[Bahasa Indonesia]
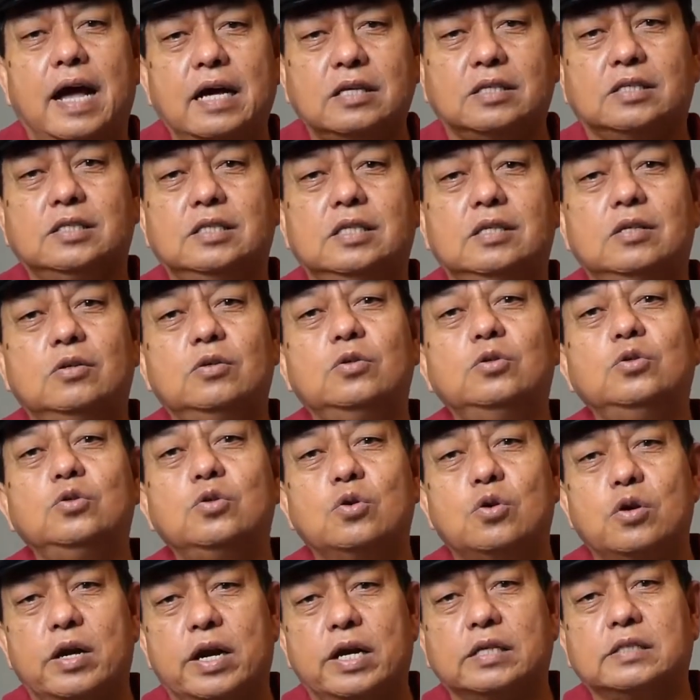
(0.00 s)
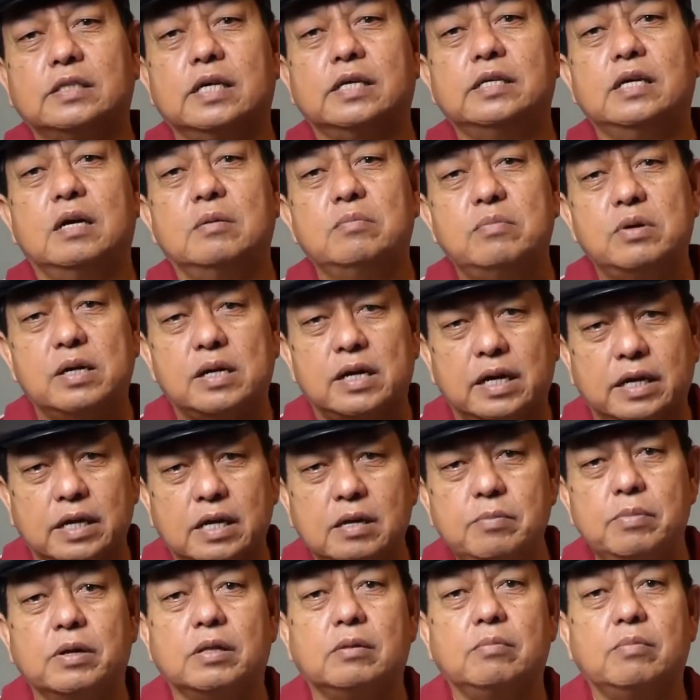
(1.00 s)
aksi unjuk rasa yang
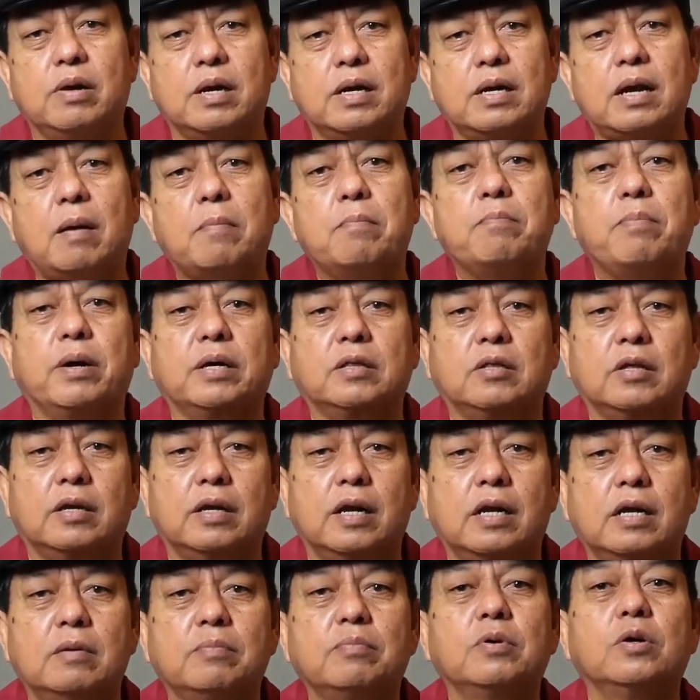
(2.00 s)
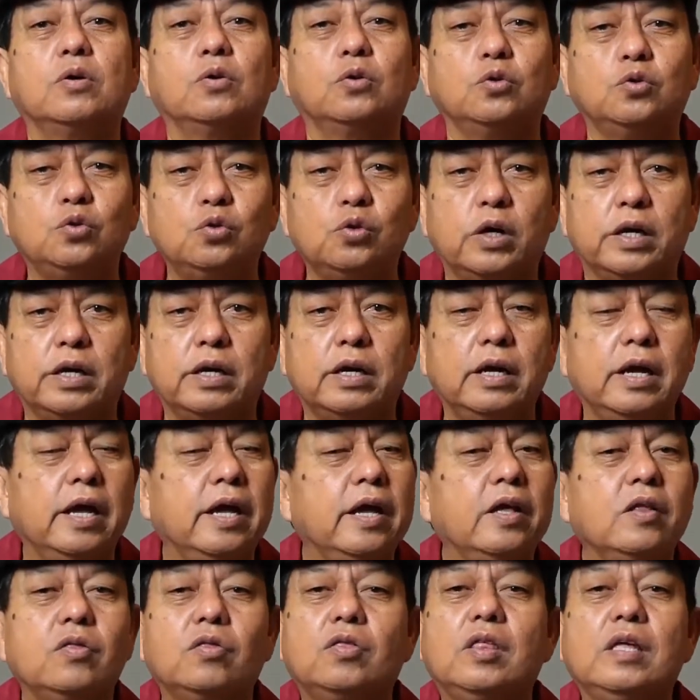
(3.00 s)
berakibat berdampak terhadap kerusuhan,
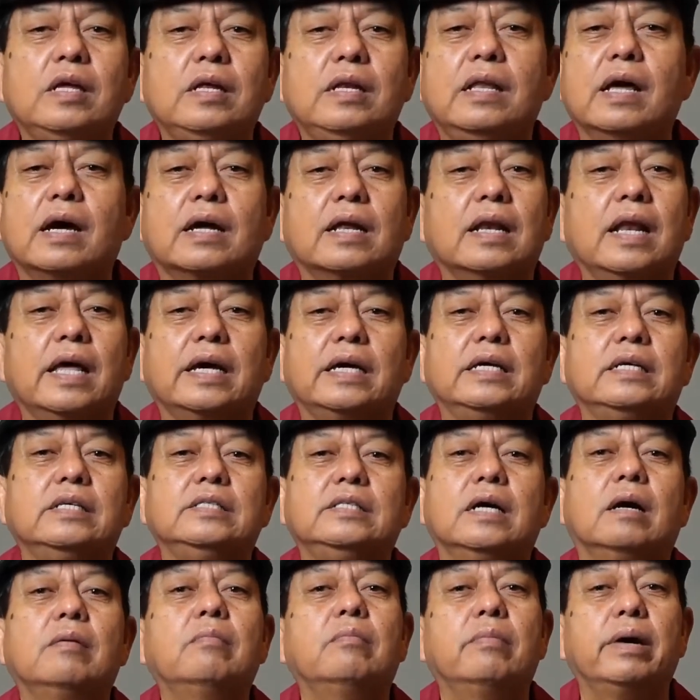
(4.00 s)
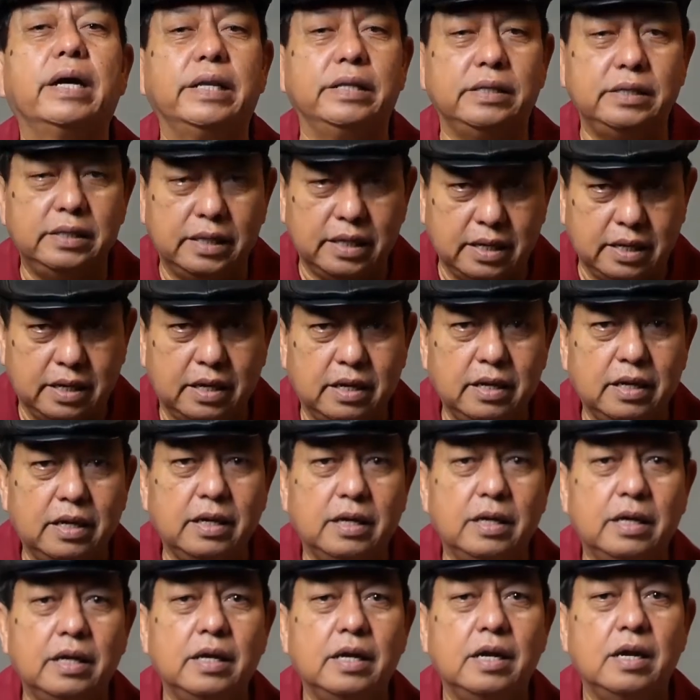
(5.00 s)
tidak lagi zamannya.
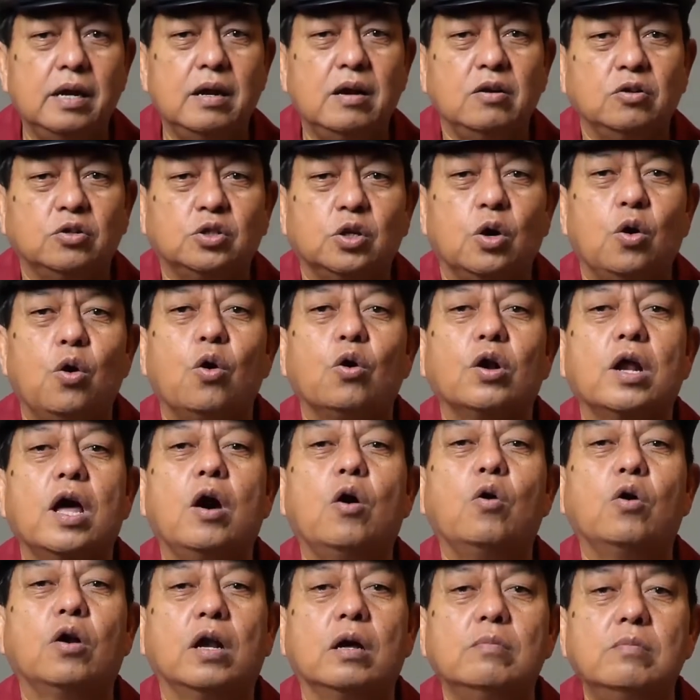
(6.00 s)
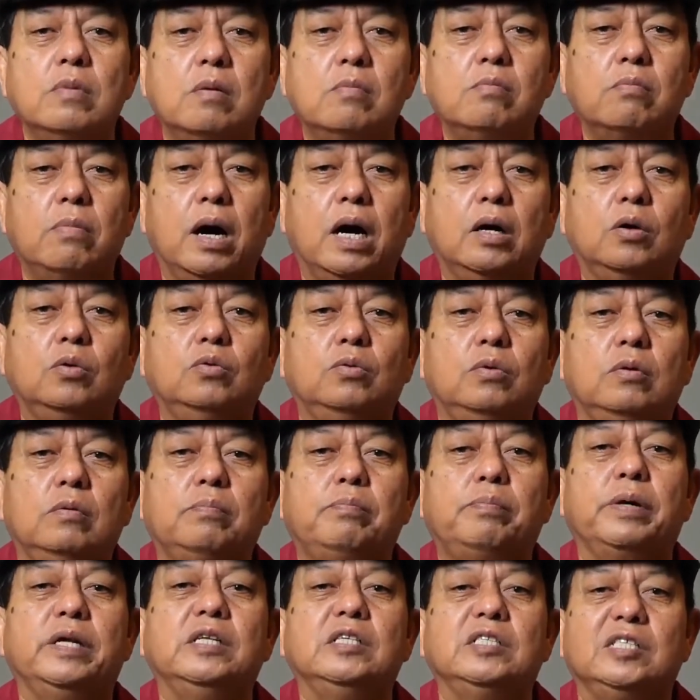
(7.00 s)
Seolah-olah membangun
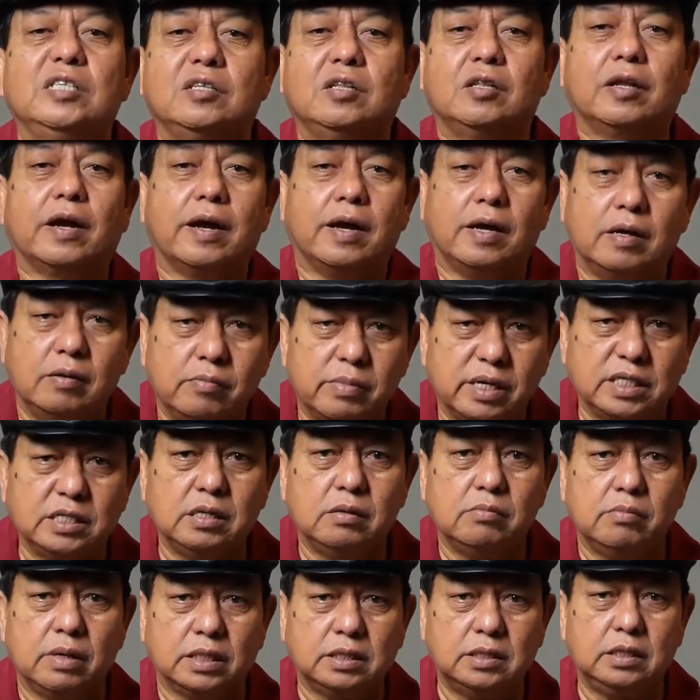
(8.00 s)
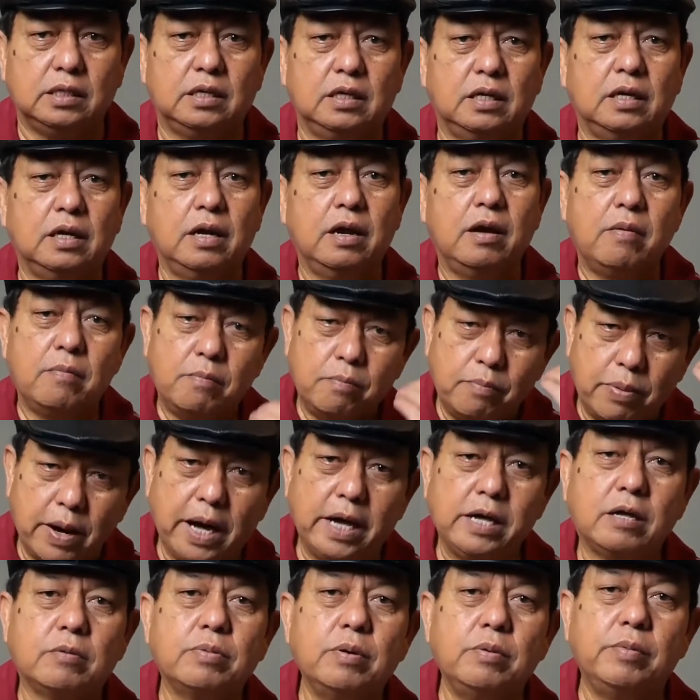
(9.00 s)
pencitraan masing-masing,
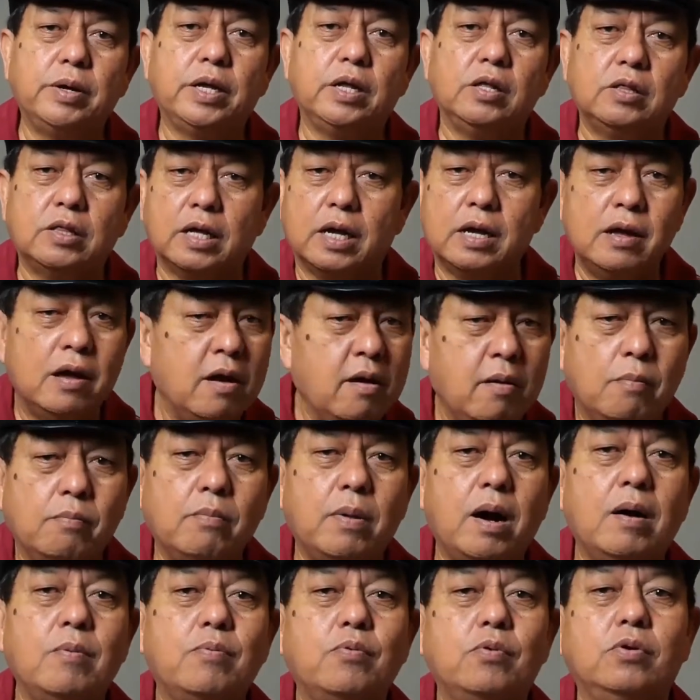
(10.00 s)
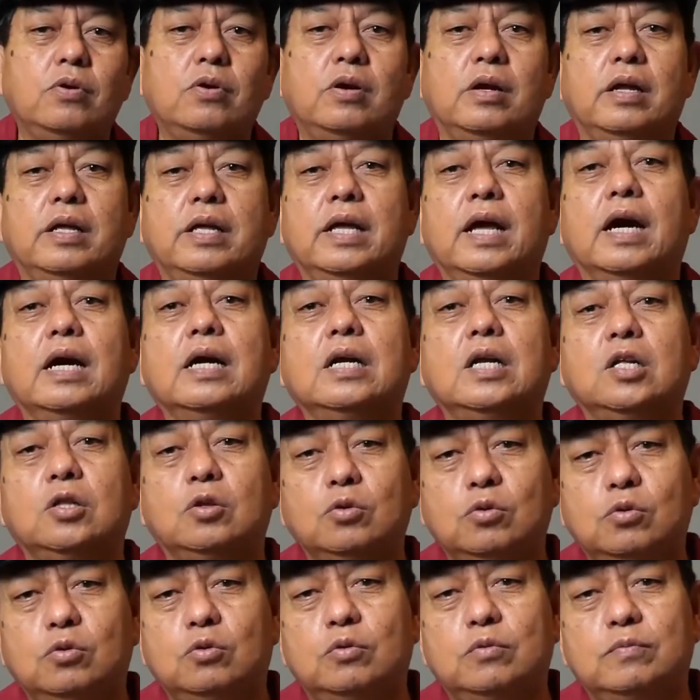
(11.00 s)
baik pemerintah maupun yang
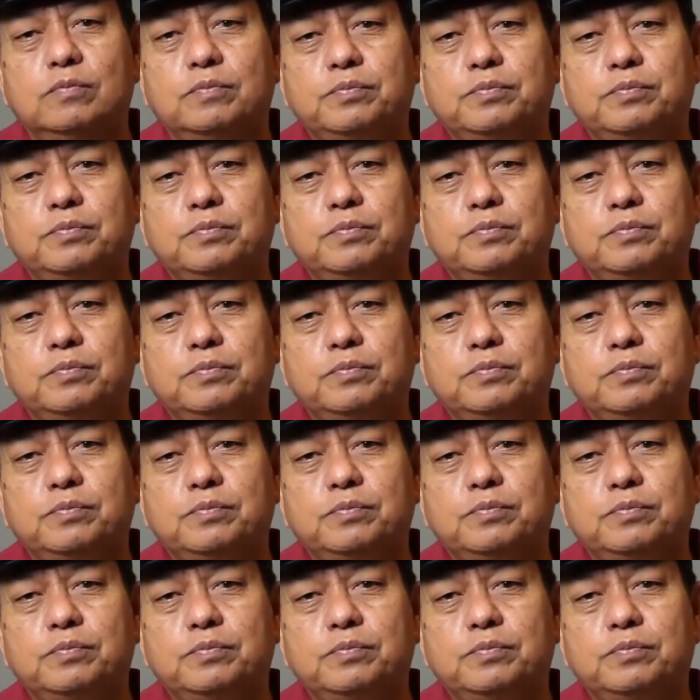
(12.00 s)
dituduh.